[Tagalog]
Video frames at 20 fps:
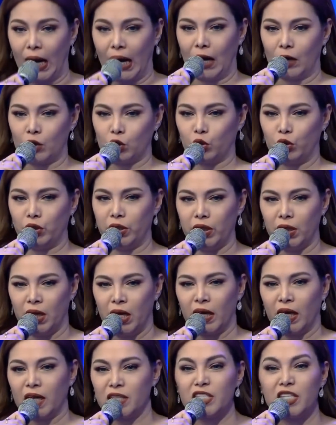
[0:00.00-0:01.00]
actually.
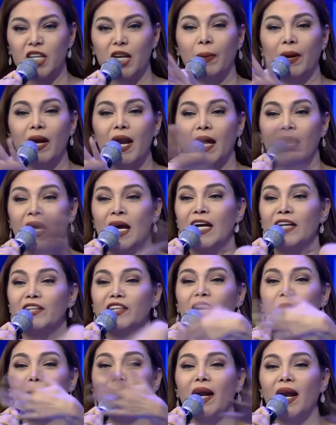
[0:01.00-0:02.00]
Kasi hindi pala, la, hindi
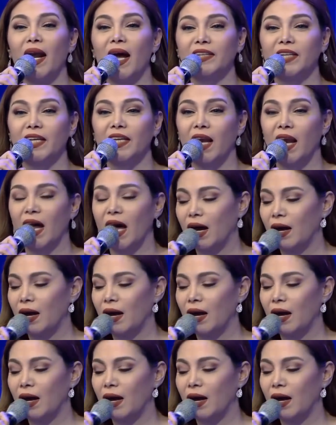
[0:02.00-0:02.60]
naman lahat kilala.